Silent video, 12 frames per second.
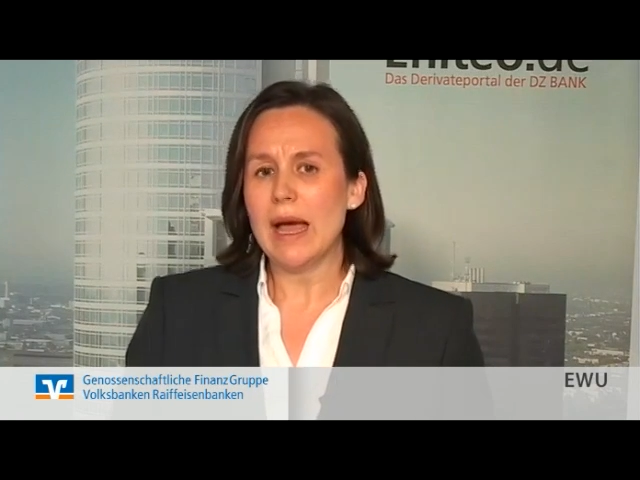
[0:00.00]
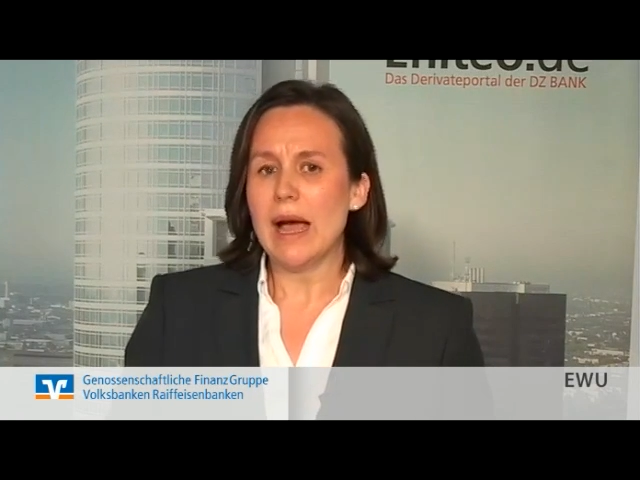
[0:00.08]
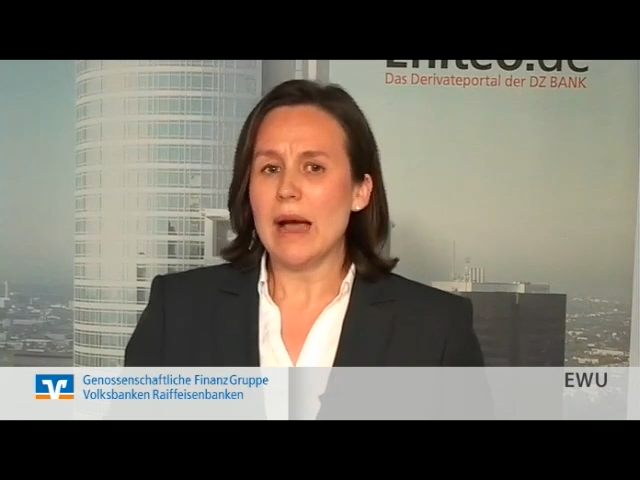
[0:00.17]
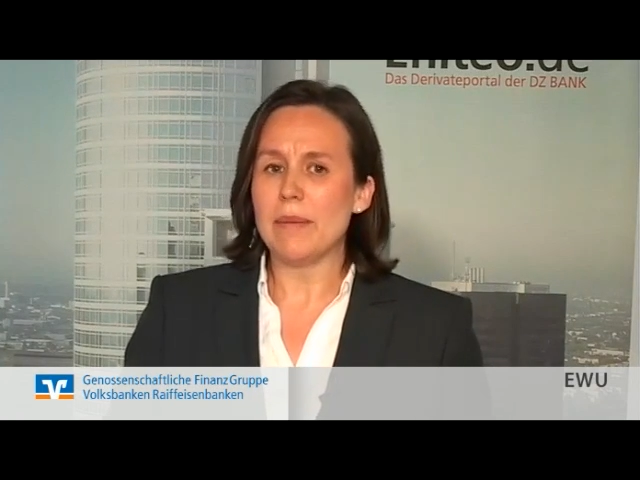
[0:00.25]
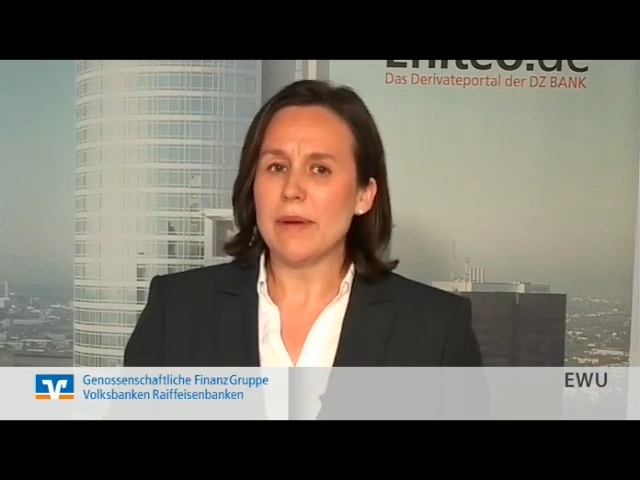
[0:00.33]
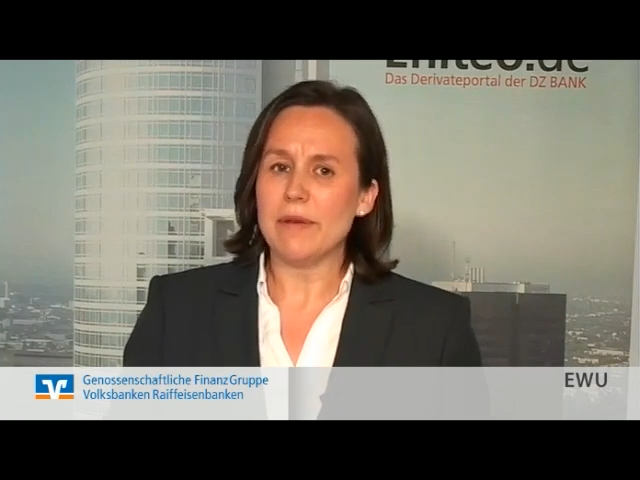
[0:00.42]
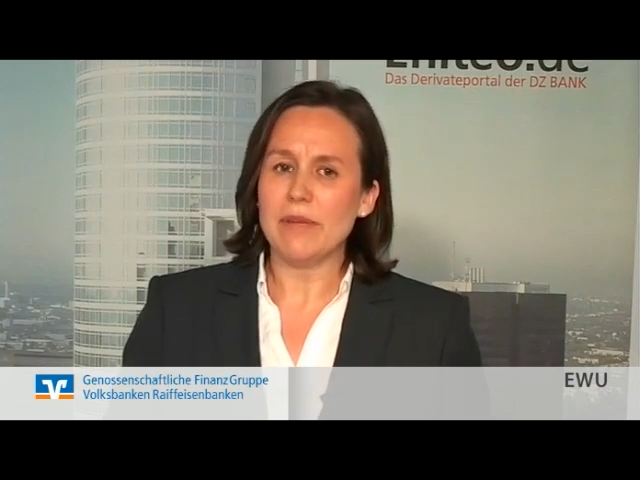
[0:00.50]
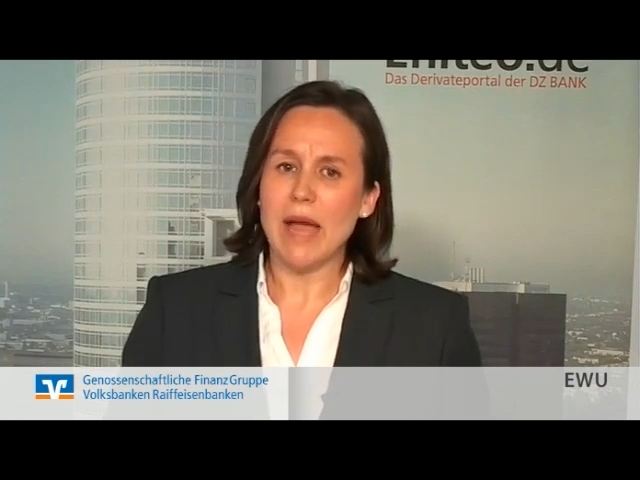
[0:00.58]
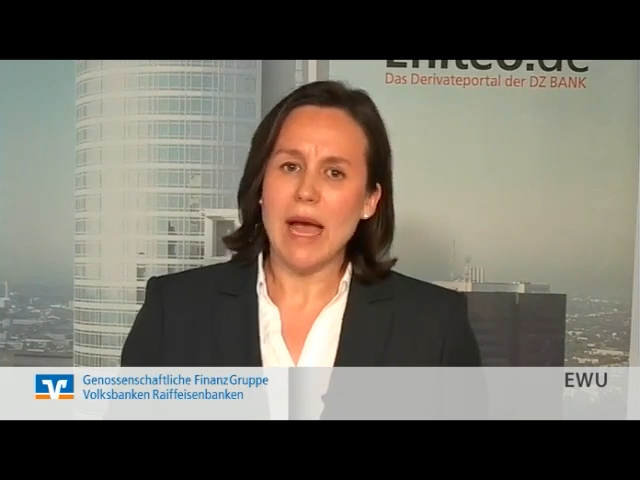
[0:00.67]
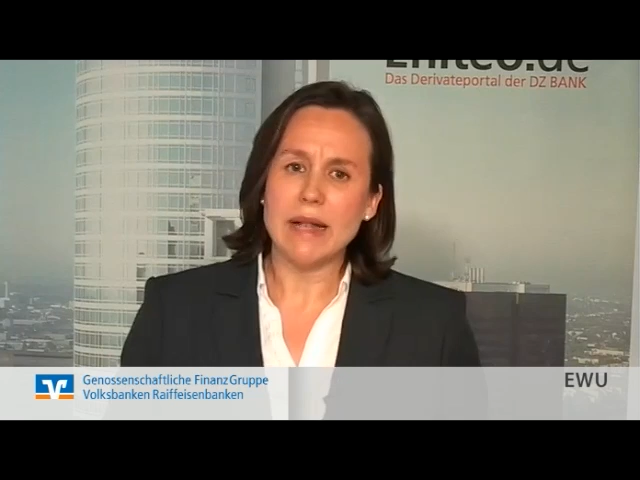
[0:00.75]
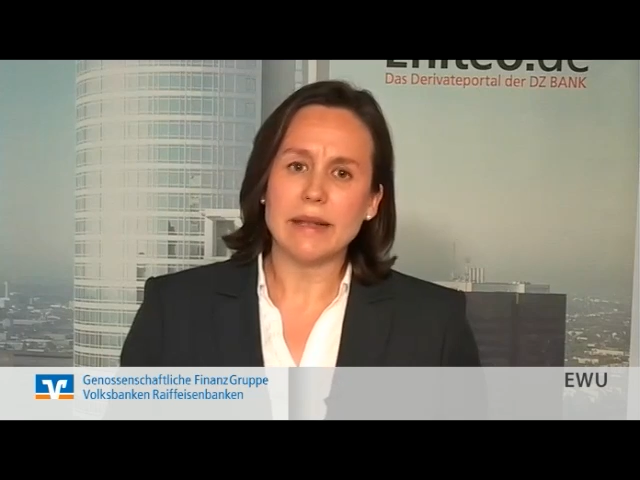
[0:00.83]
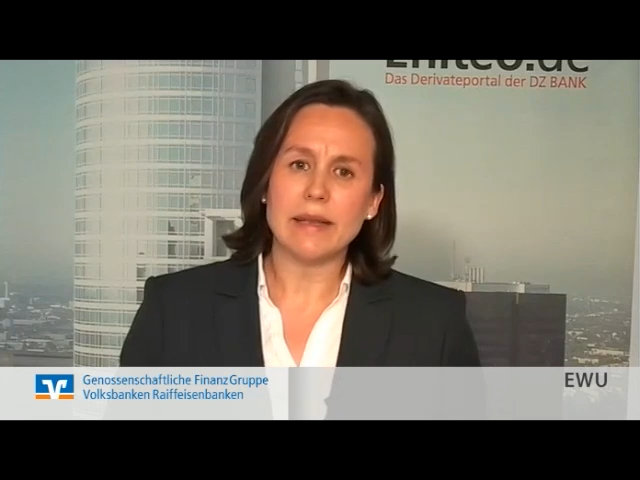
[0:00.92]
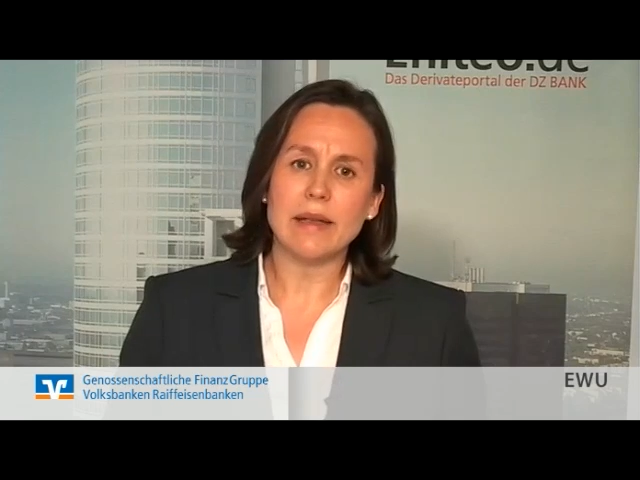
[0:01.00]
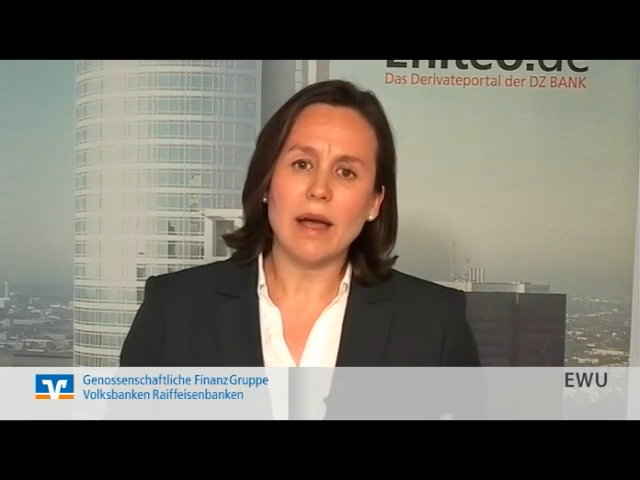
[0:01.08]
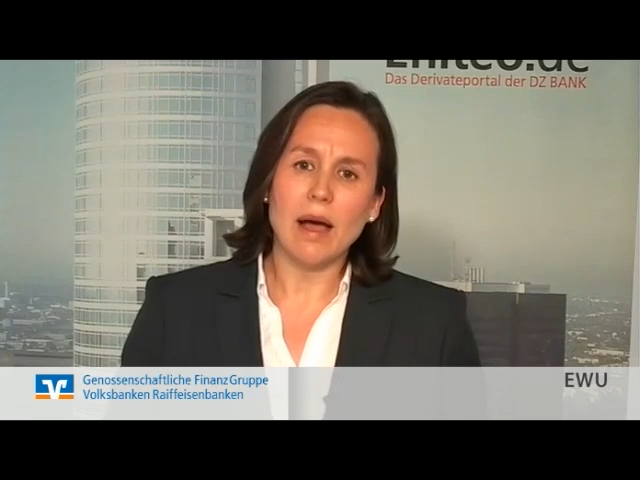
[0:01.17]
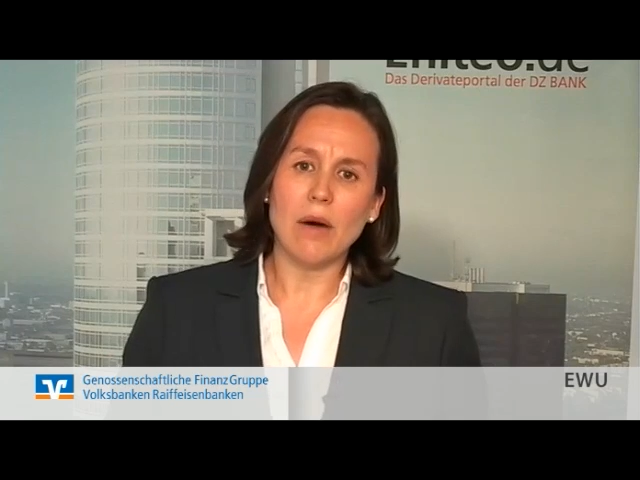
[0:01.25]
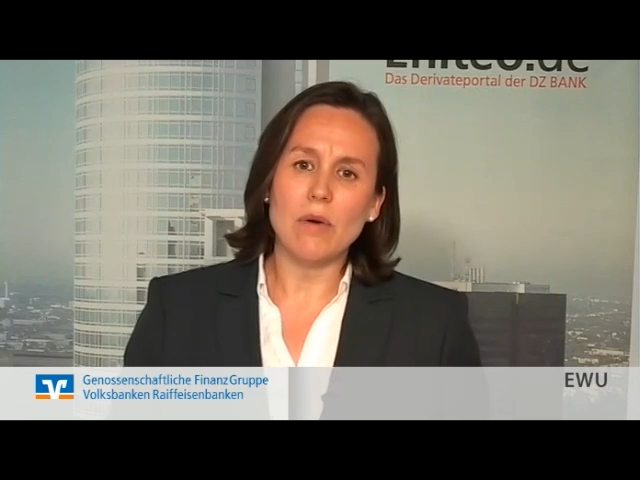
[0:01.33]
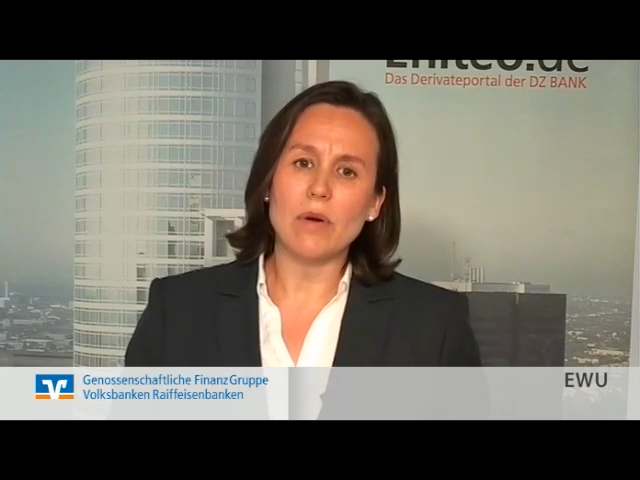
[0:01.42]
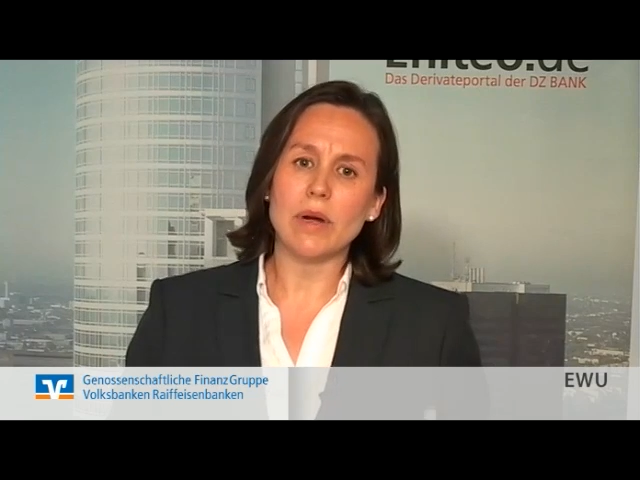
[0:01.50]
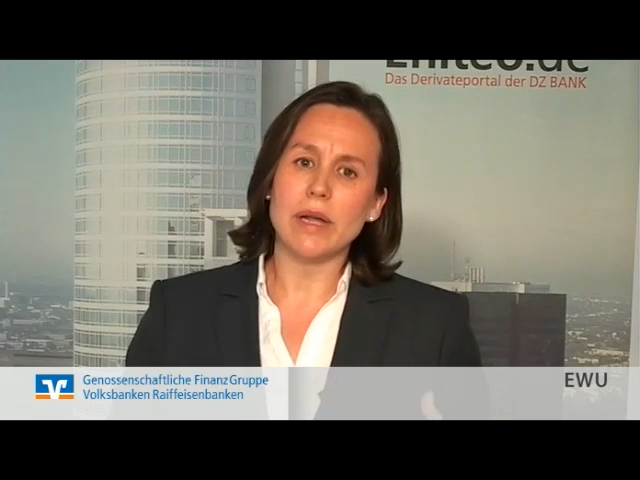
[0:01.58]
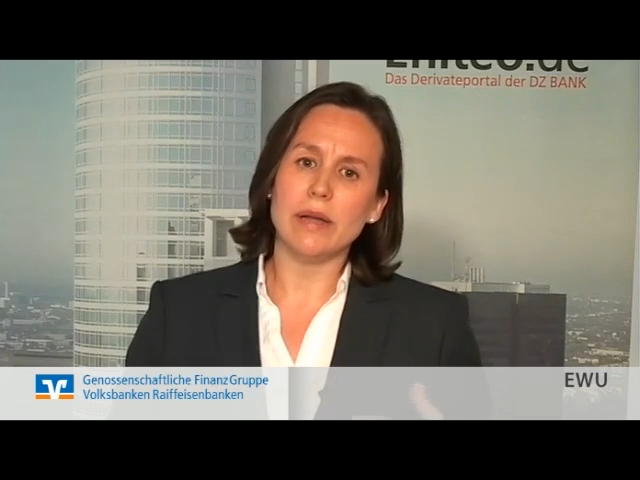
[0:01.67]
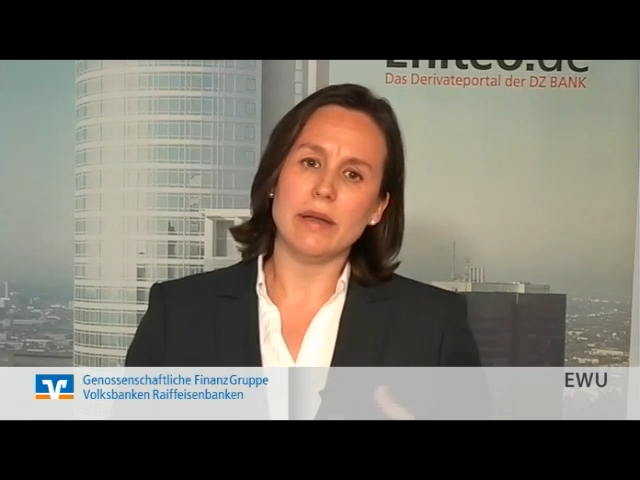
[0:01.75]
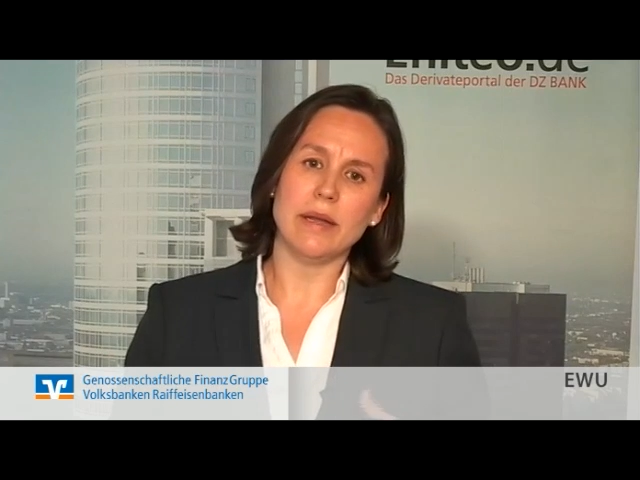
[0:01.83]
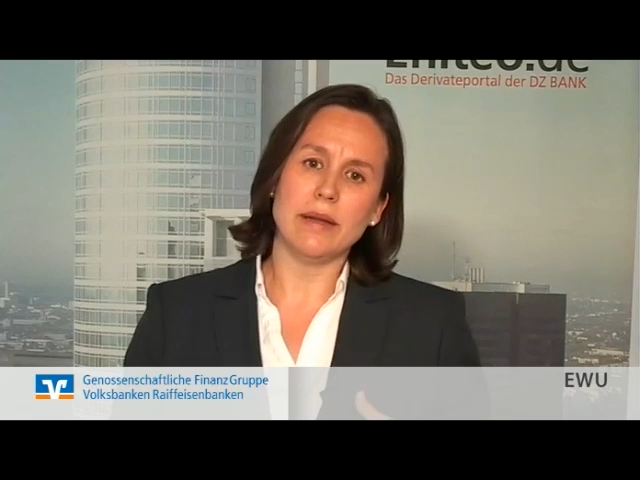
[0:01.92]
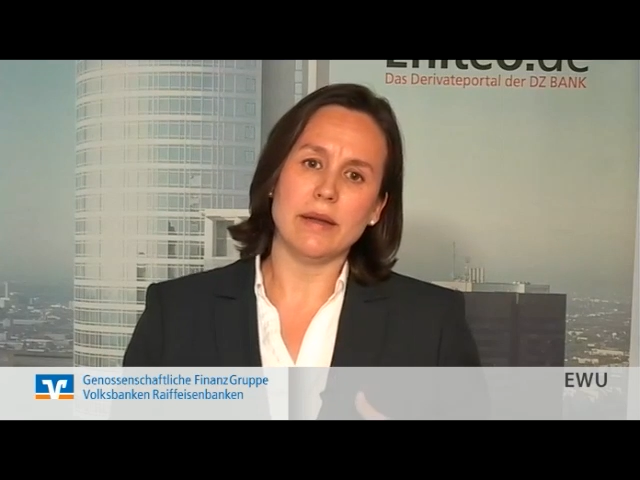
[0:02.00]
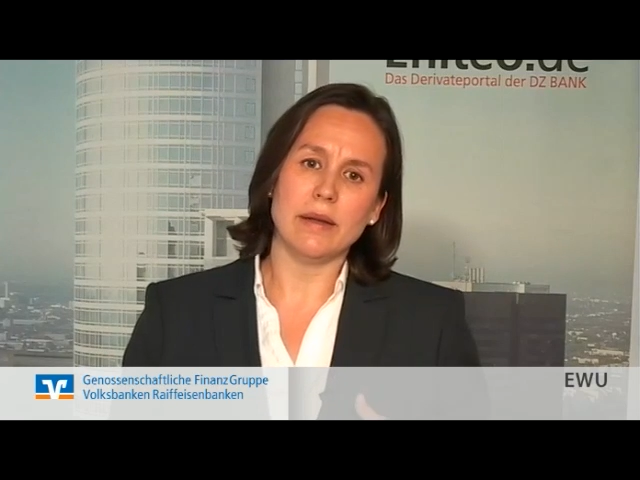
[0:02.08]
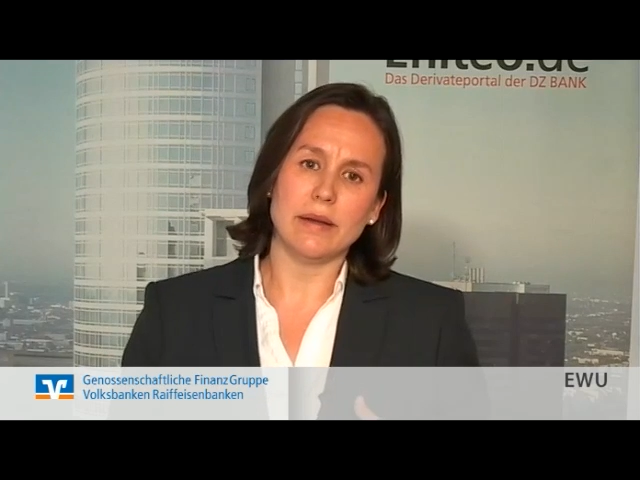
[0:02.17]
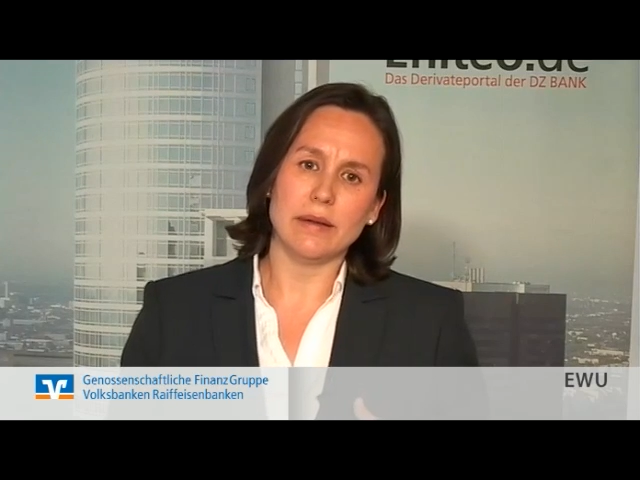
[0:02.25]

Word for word: Aber wir halten auch in den